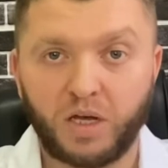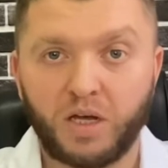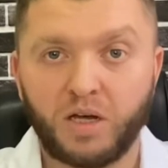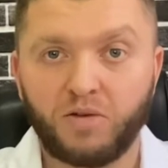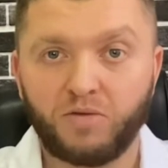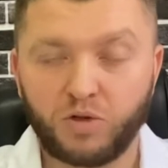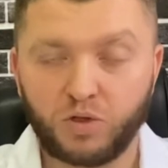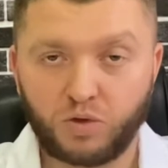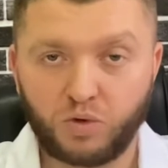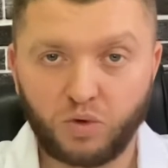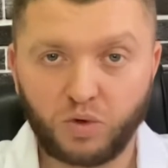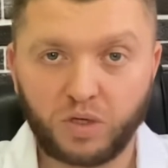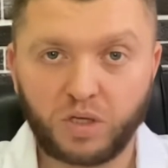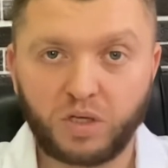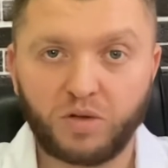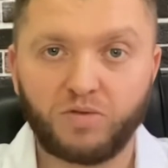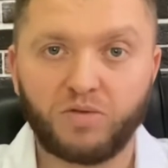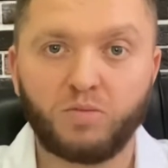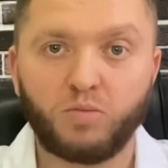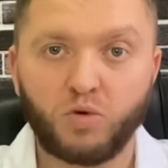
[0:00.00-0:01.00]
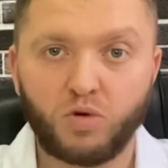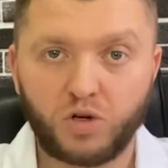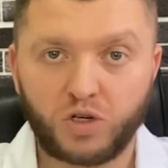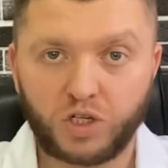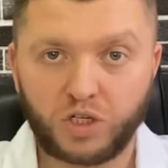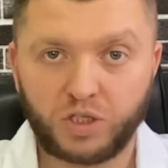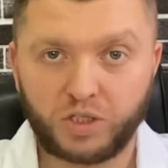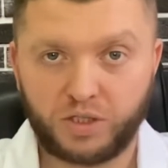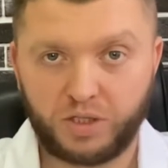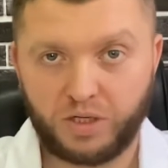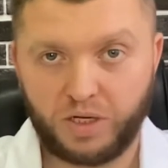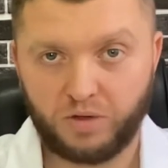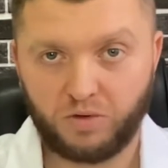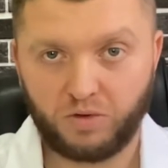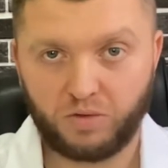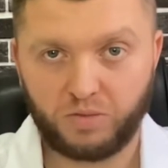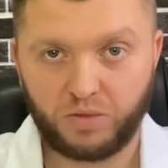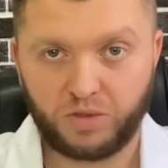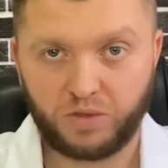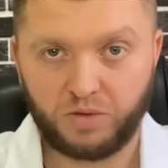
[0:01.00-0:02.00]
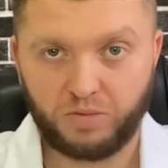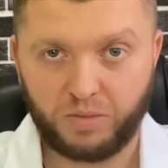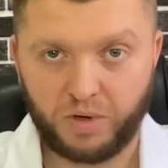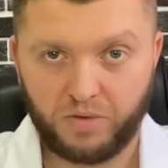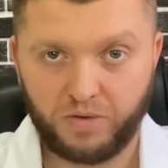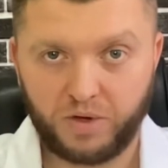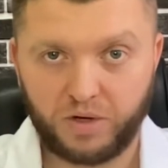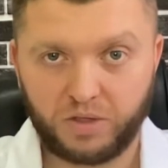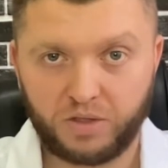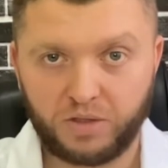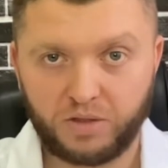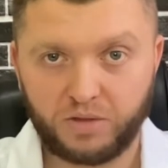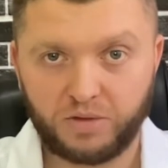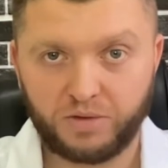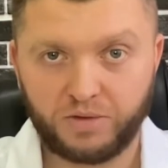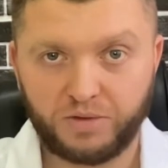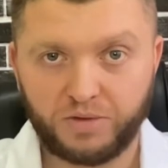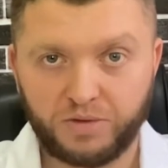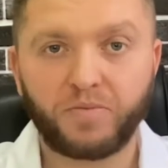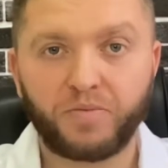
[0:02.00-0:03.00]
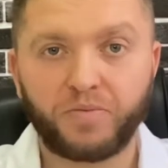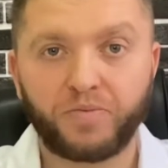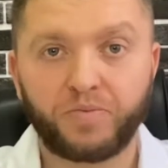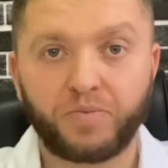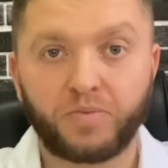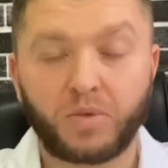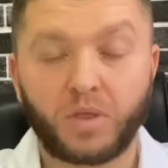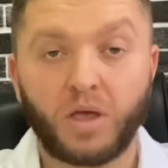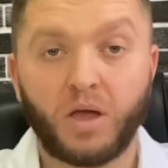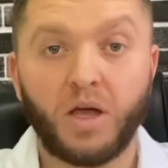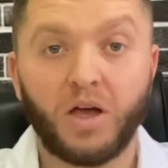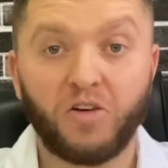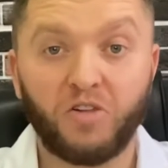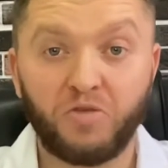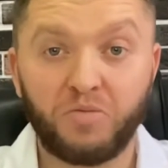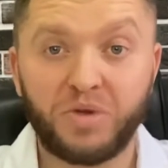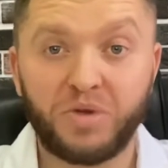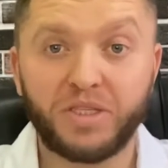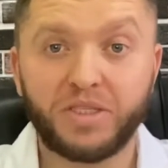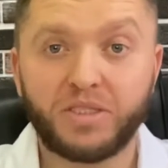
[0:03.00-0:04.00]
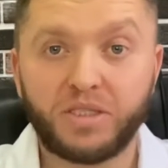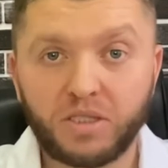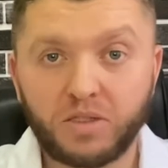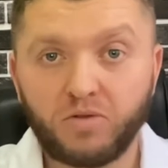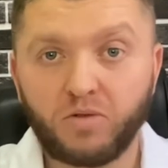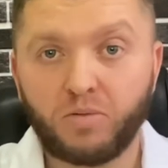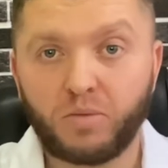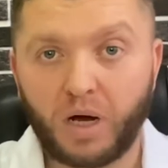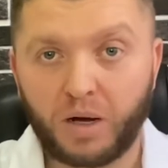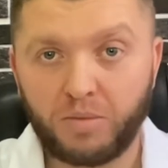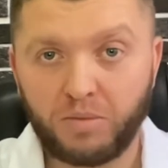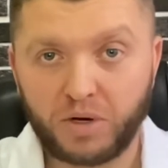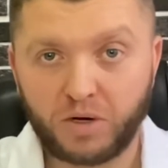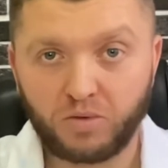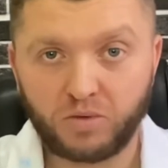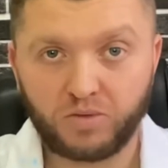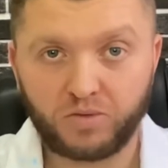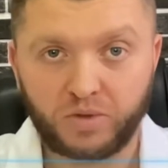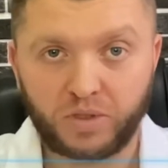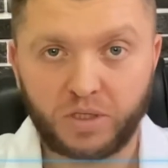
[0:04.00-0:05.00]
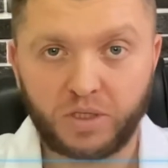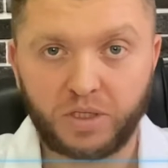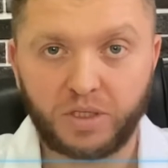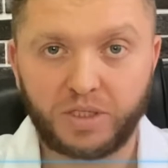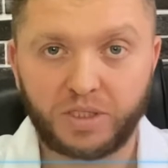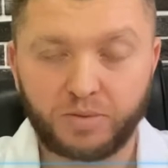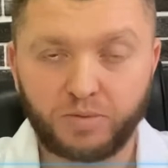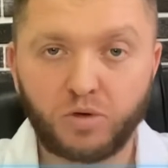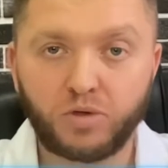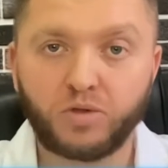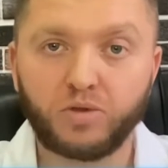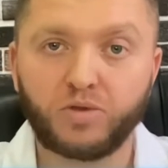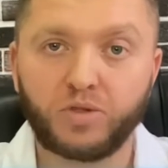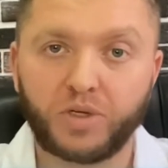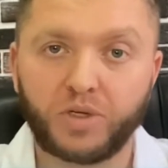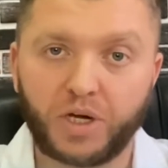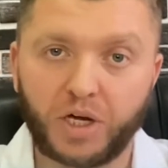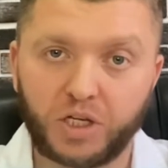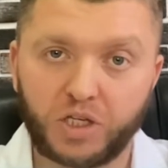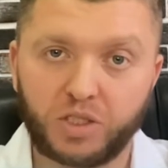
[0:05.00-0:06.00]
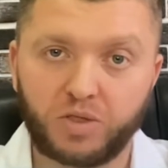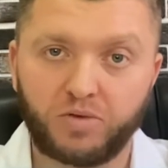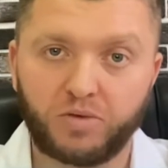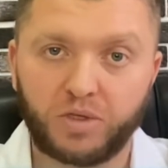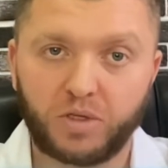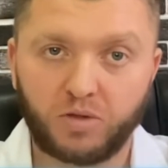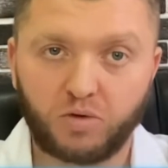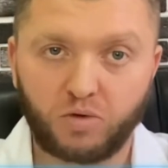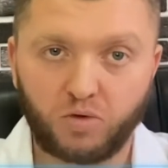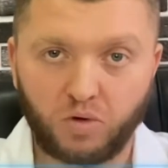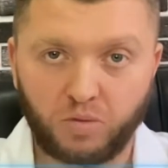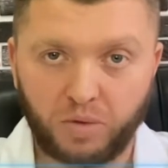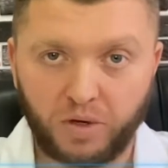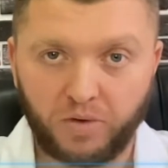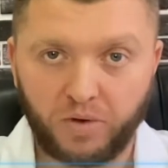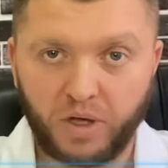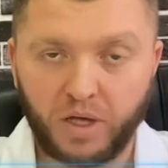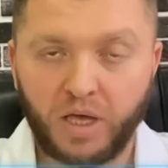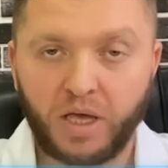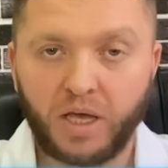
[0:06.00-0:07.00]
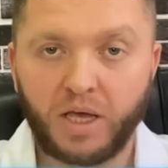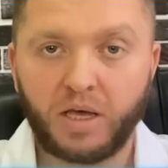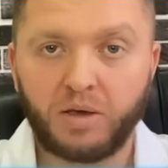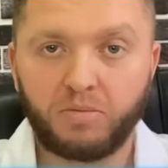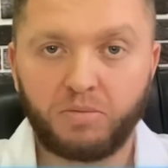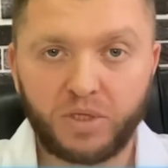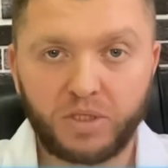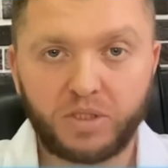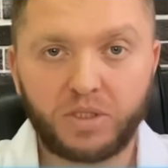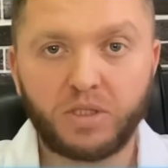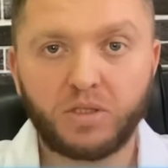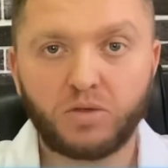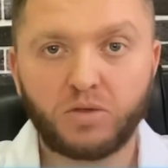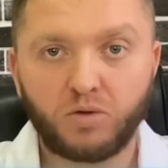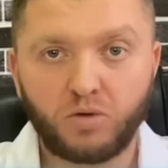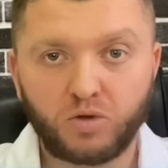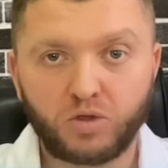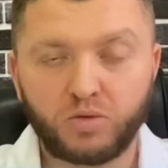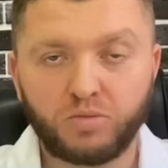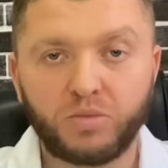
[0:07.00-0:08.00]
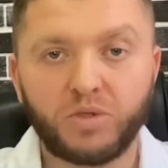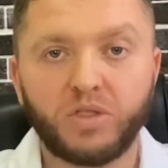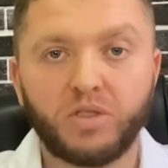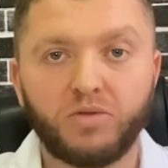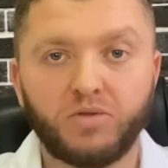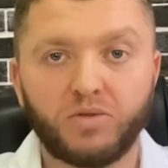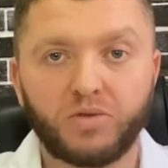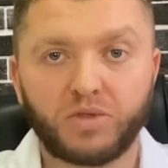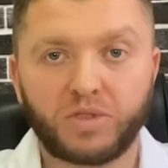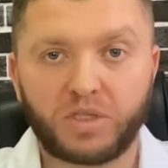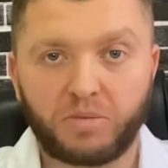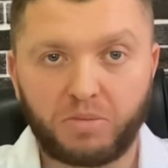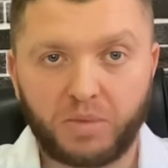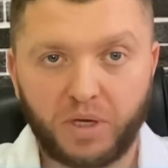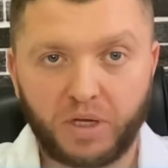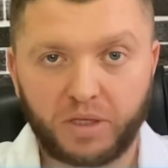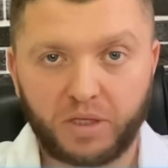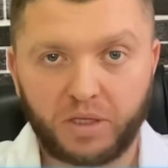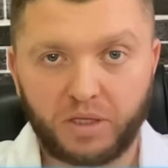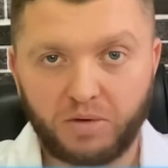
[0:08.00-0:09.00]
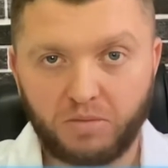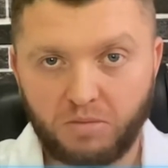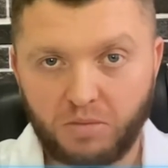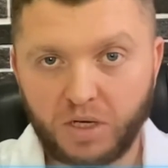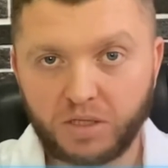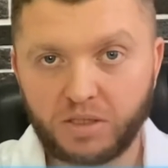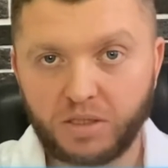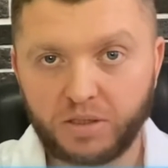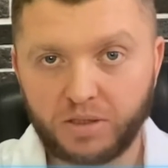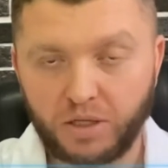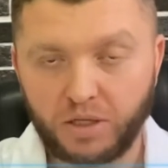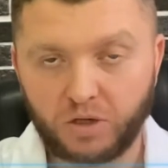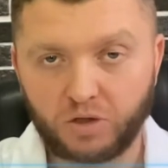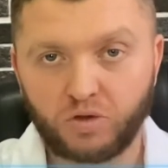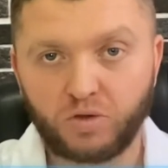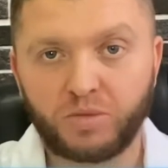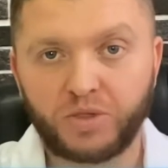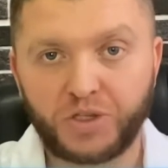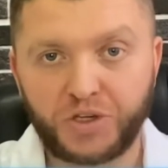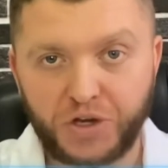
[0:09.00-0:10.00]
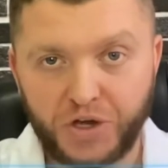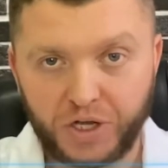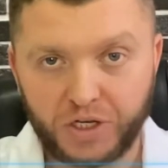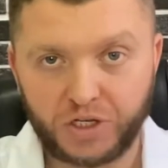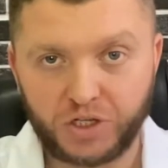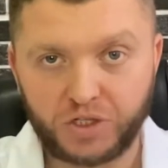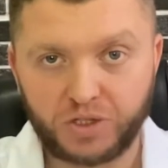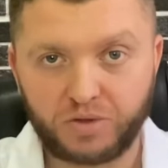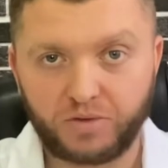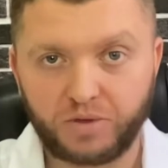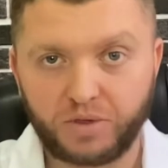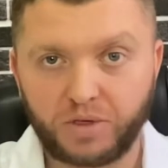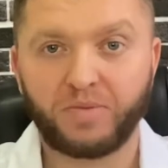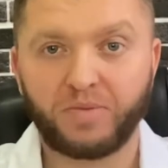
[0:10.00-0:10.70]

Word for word: В итоге вы больше сэкономите, поверьте. В бензиновом оборудовании используйте качественное топливо. Бензин должен быть 95, масло должно быть качественное